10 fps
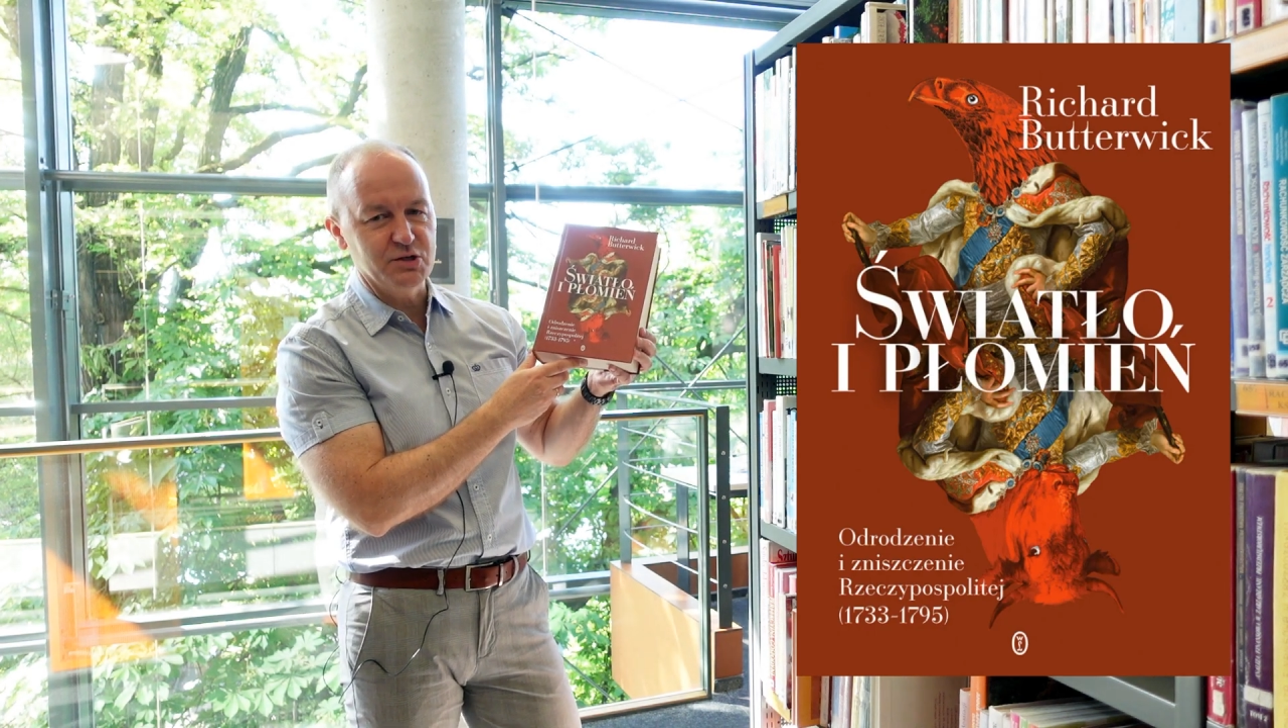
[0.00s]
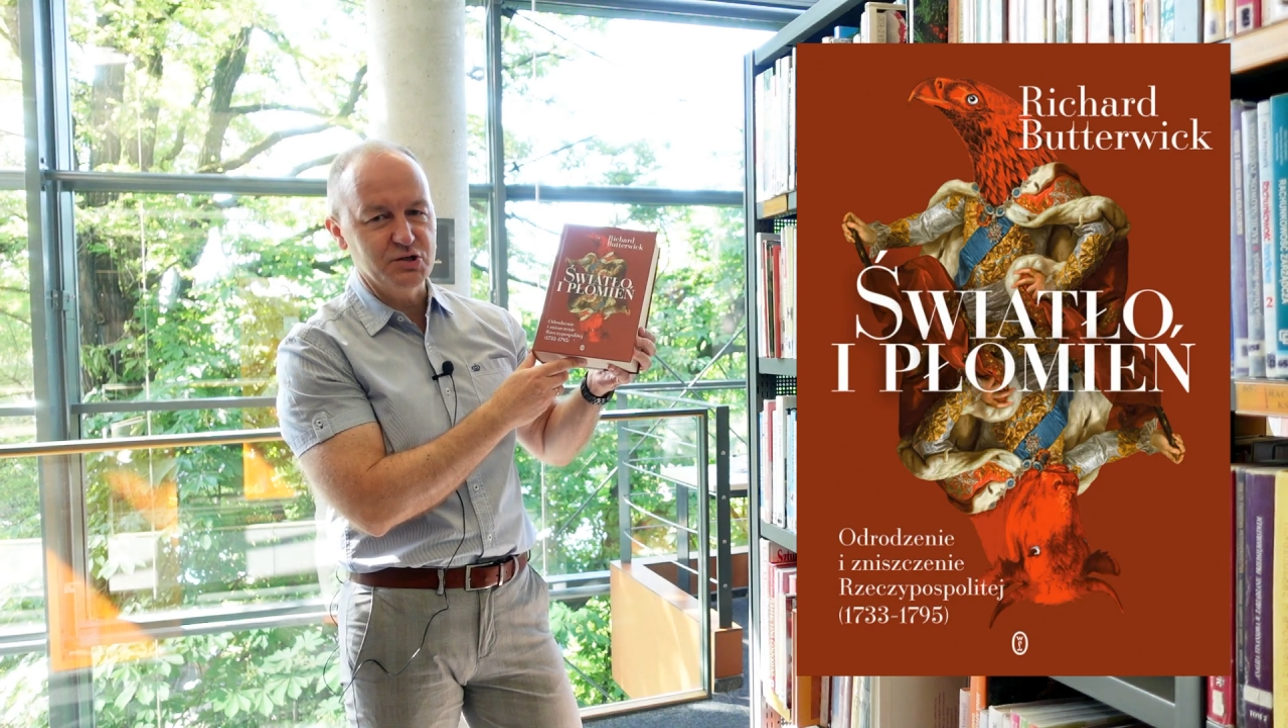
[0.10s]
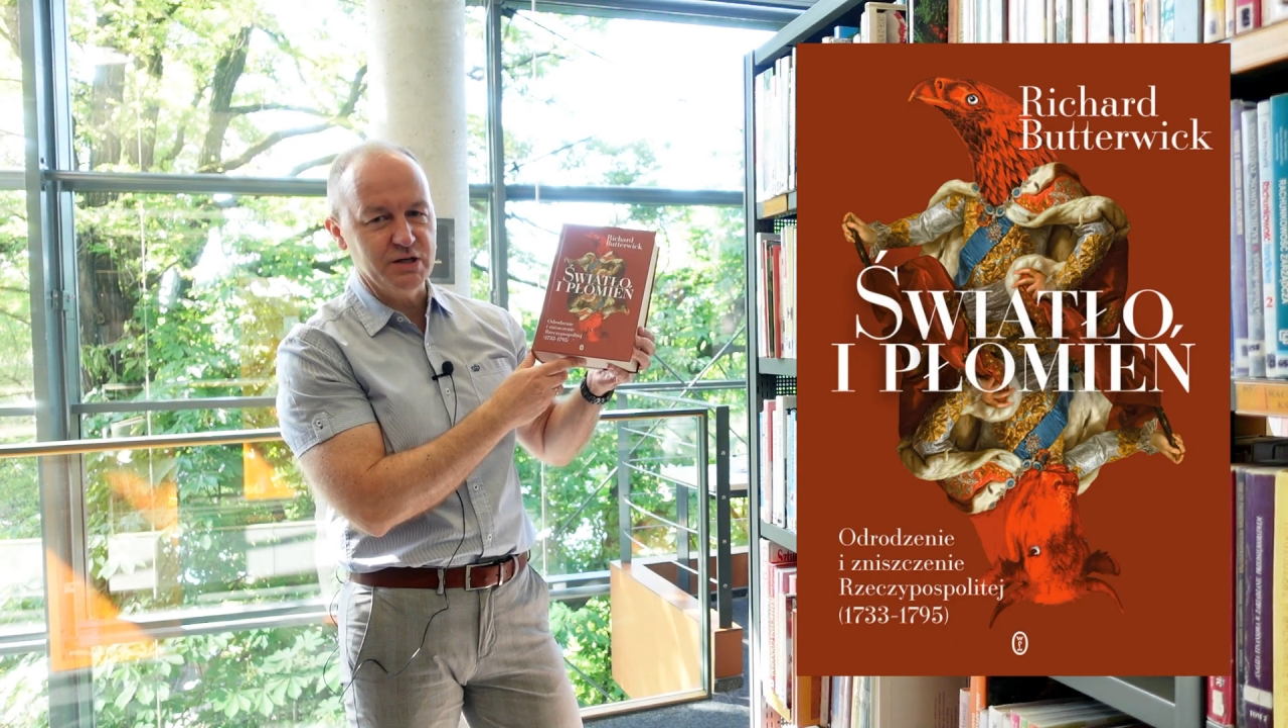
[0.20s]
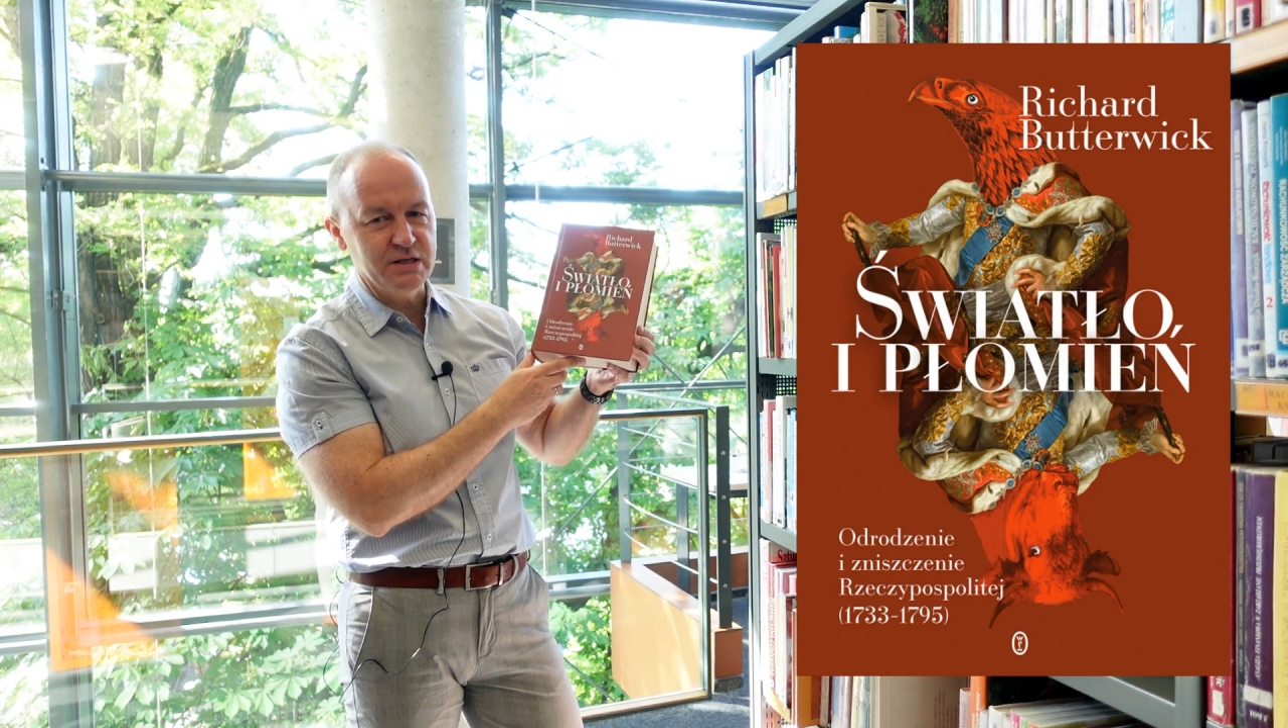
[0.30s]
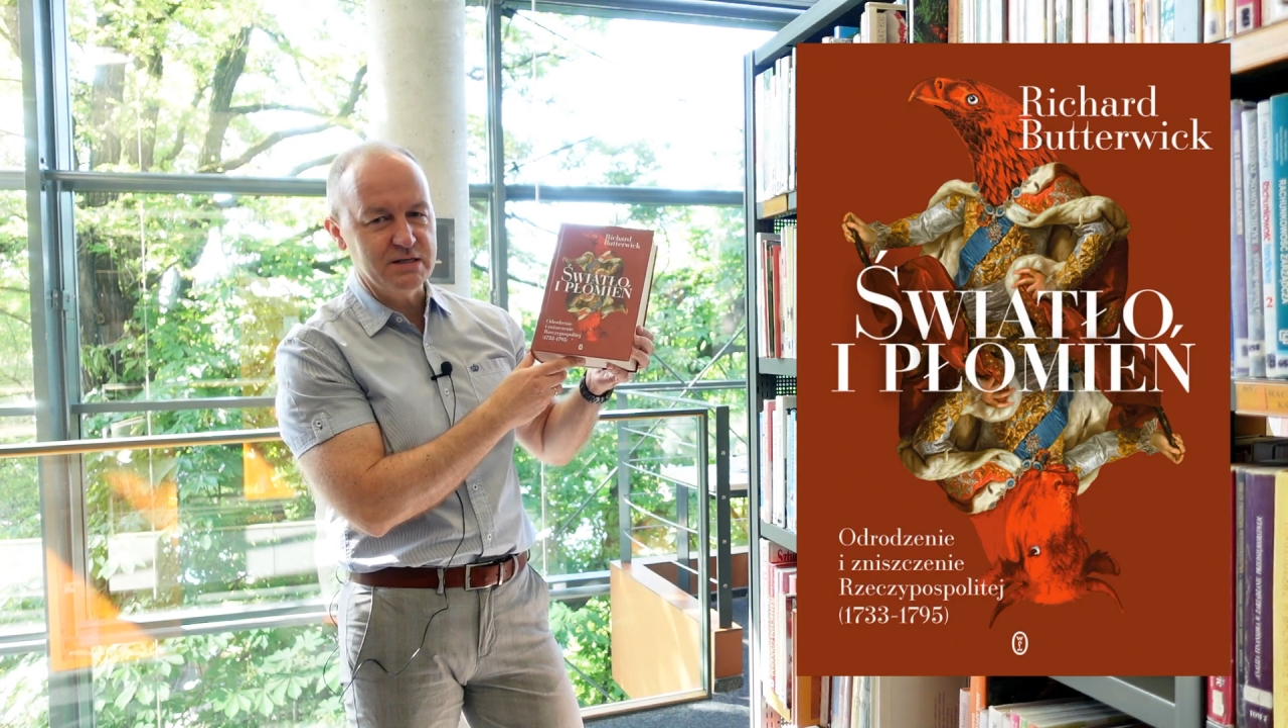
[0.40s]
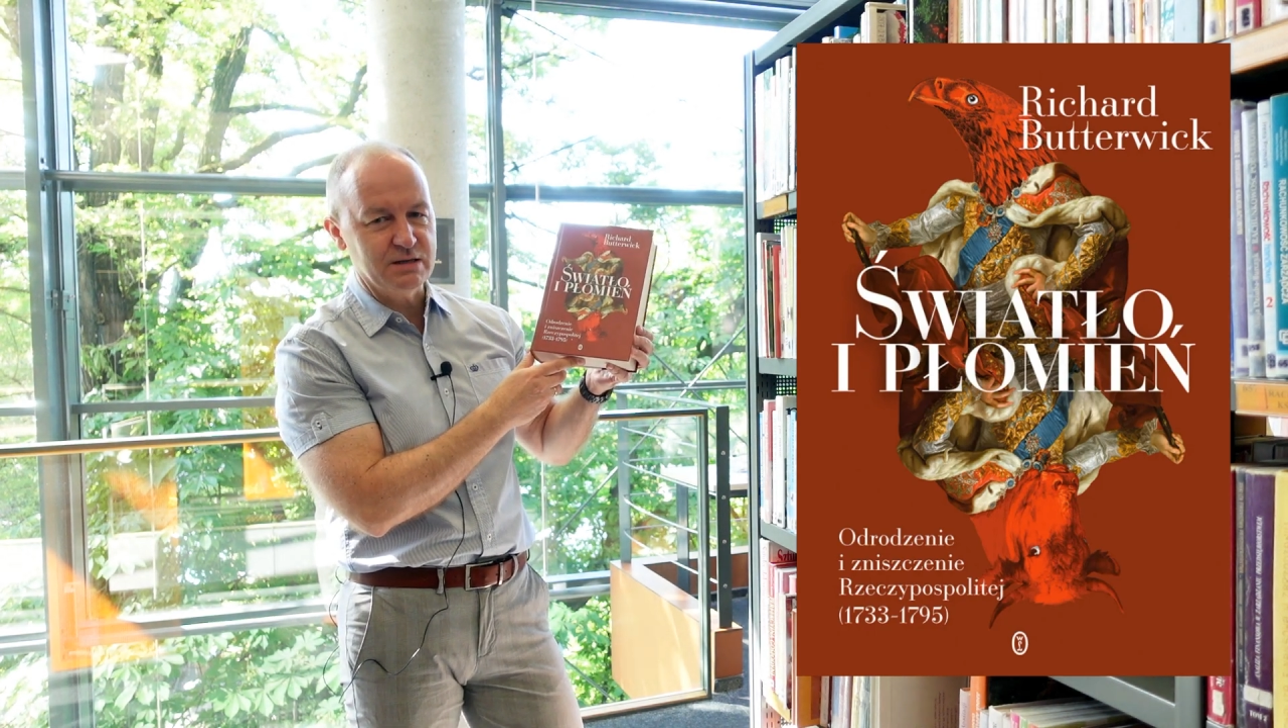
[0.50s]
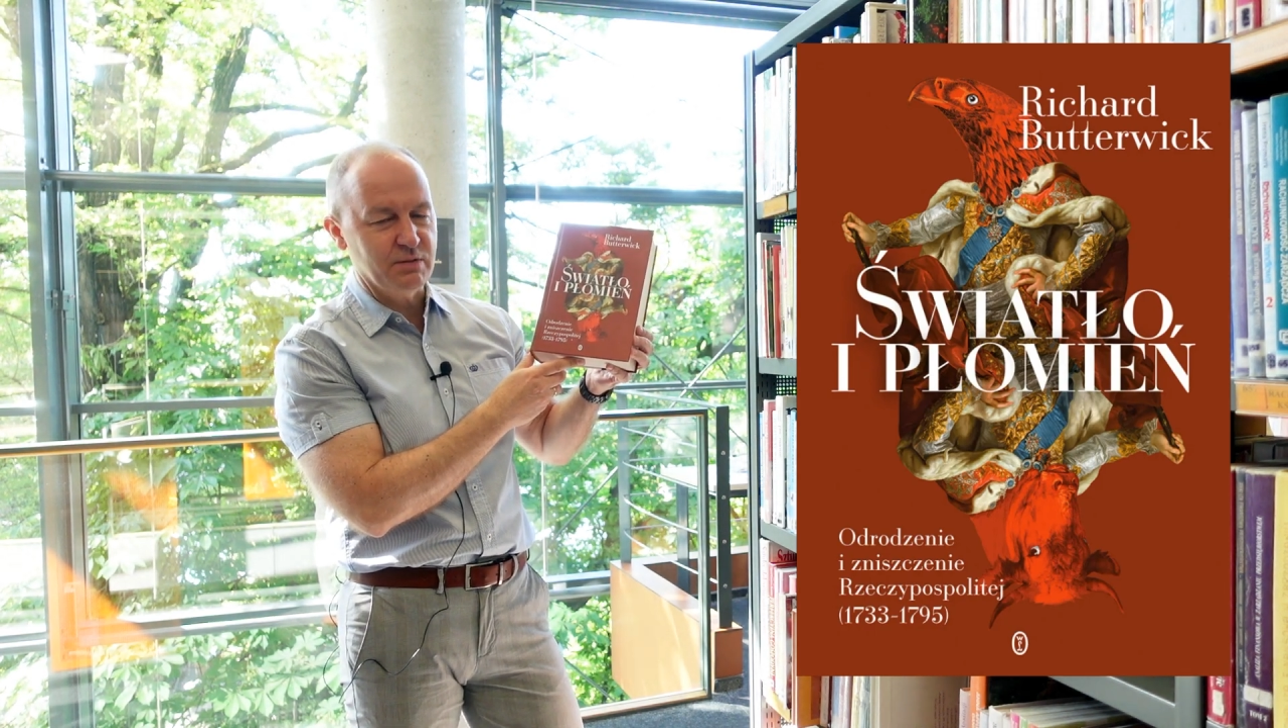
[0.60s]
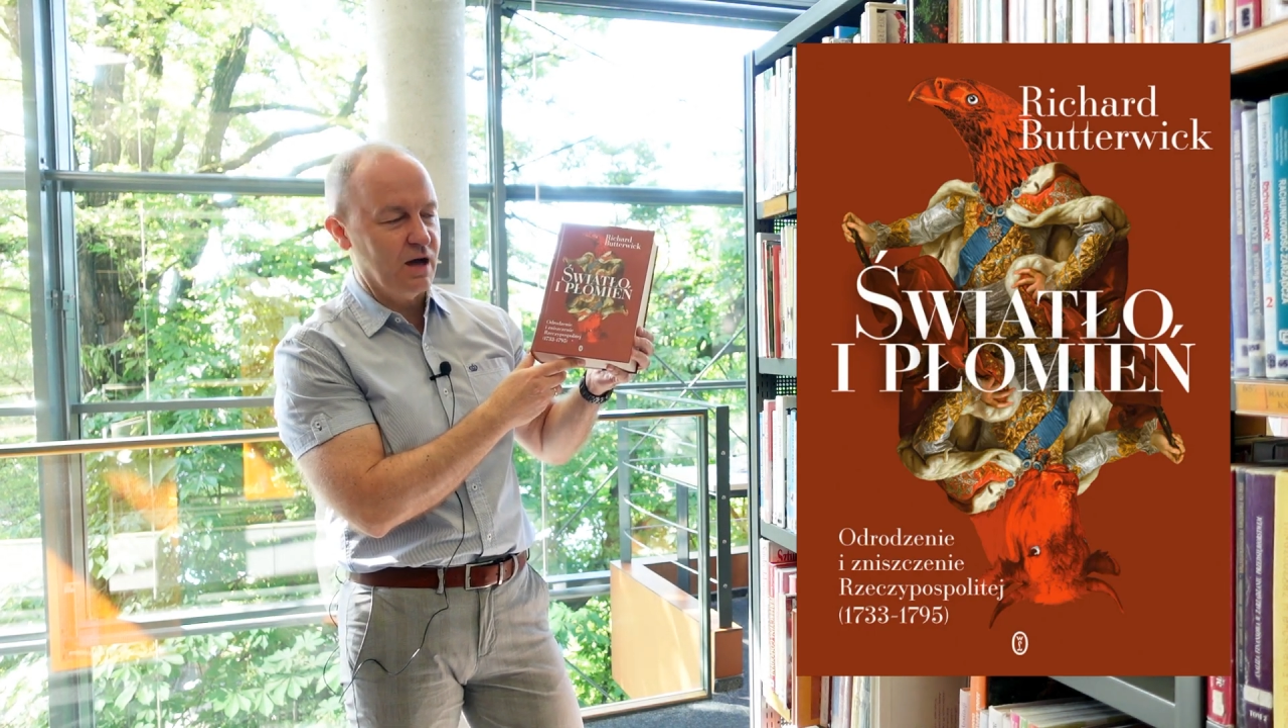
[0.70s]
Leszczyńskim